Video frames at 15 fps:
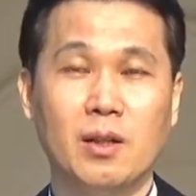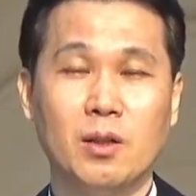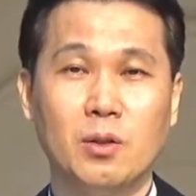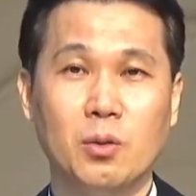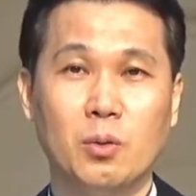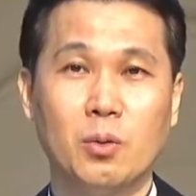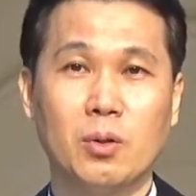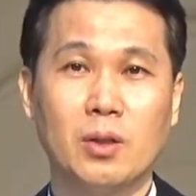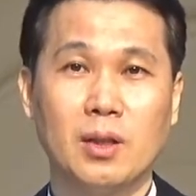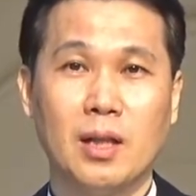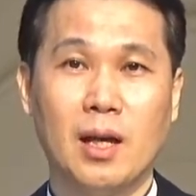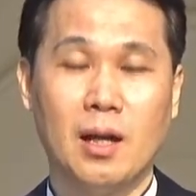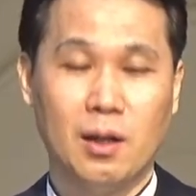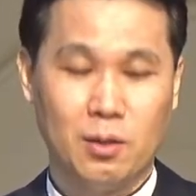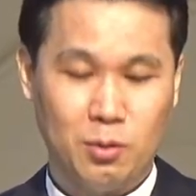
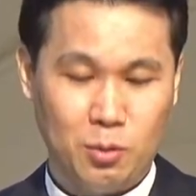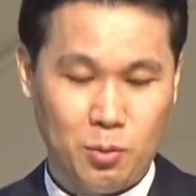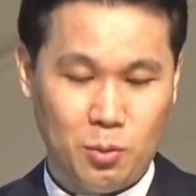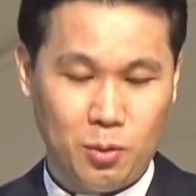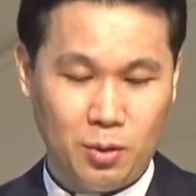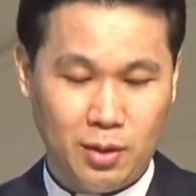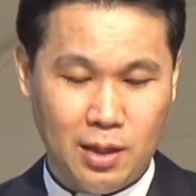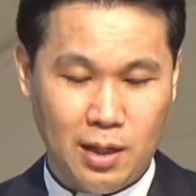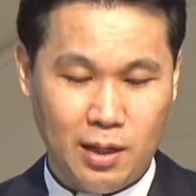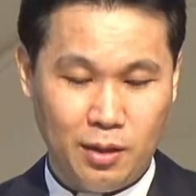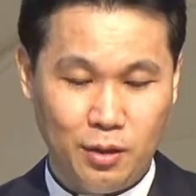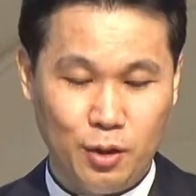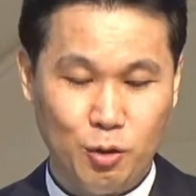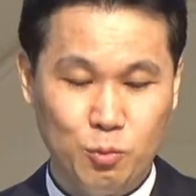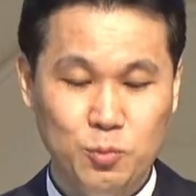똑딱 똑딱
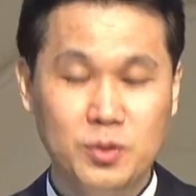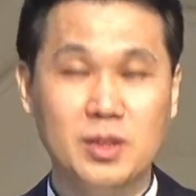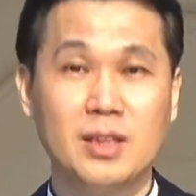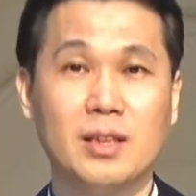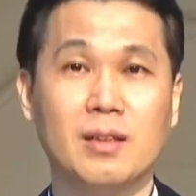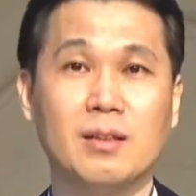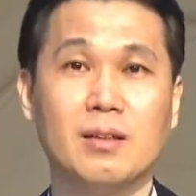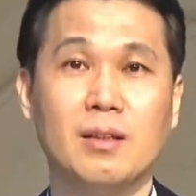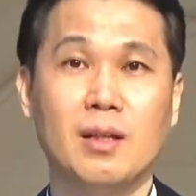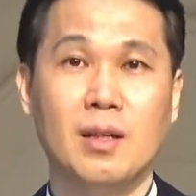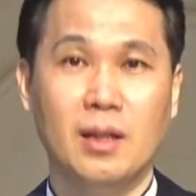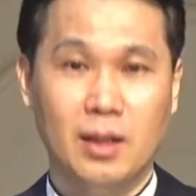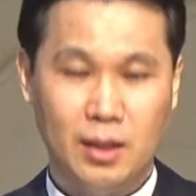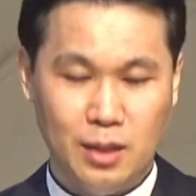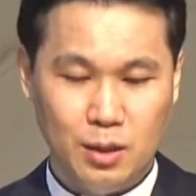이렇게 움직이는
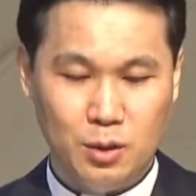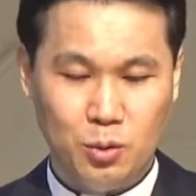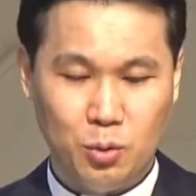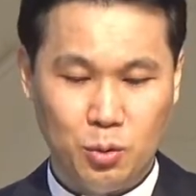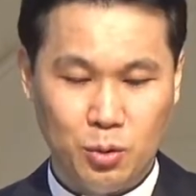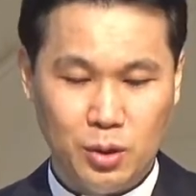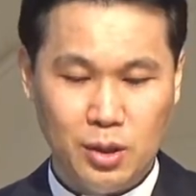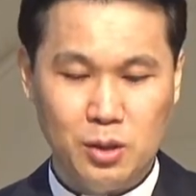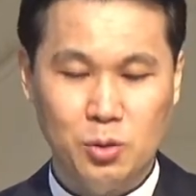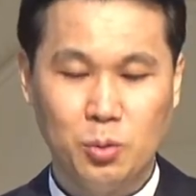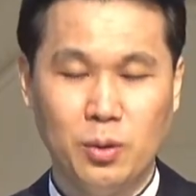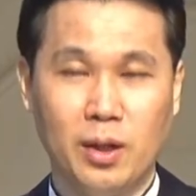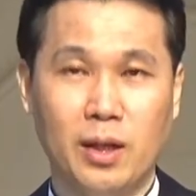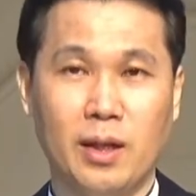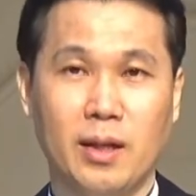1초
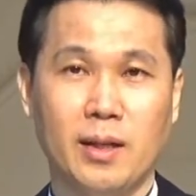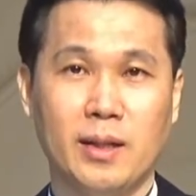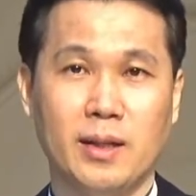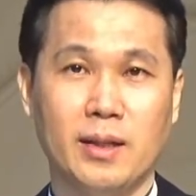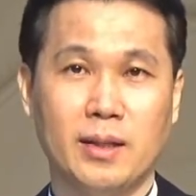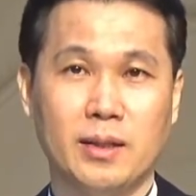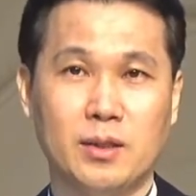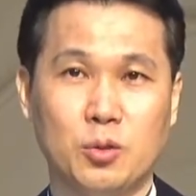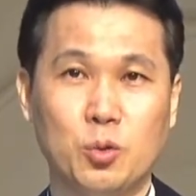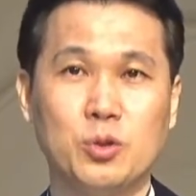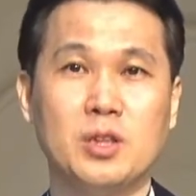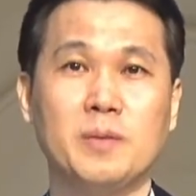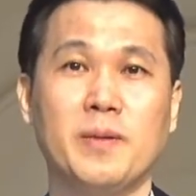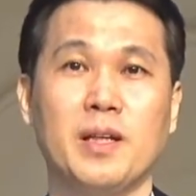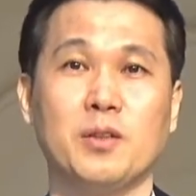1초의 그
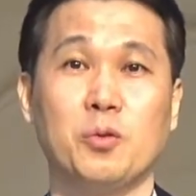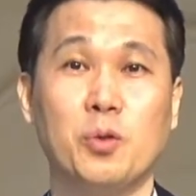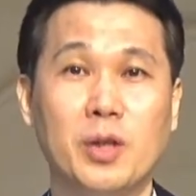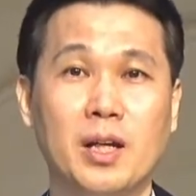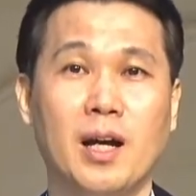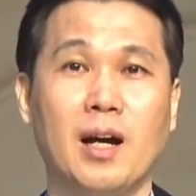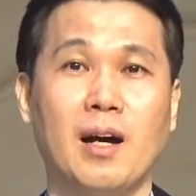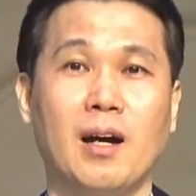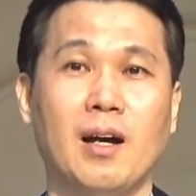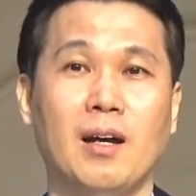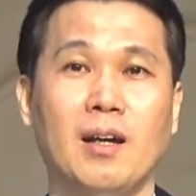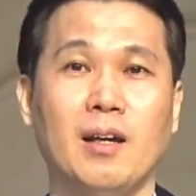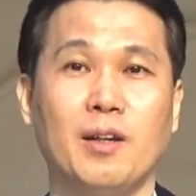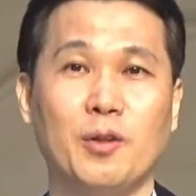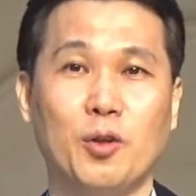초침의 소리가
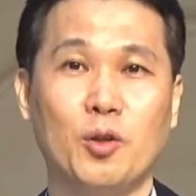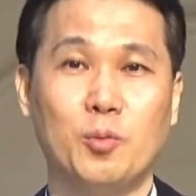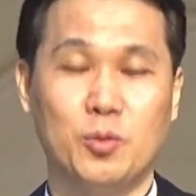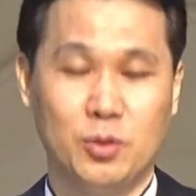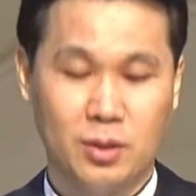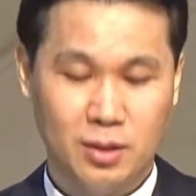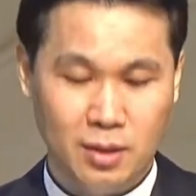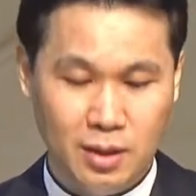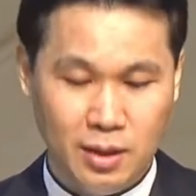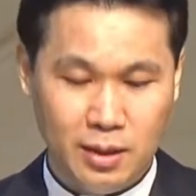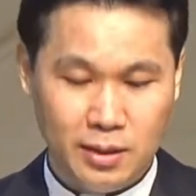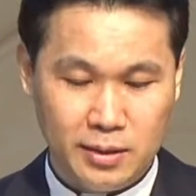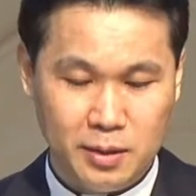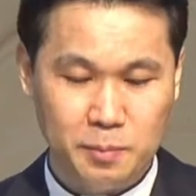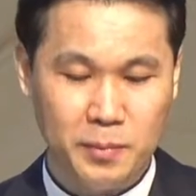여러분
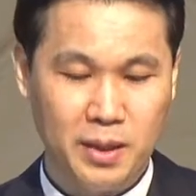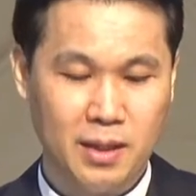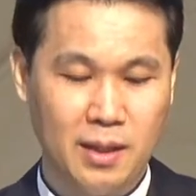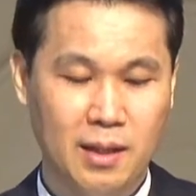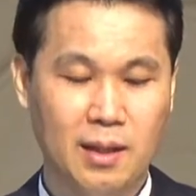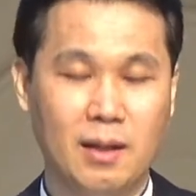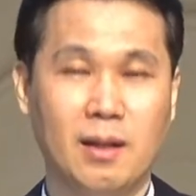들리십니까?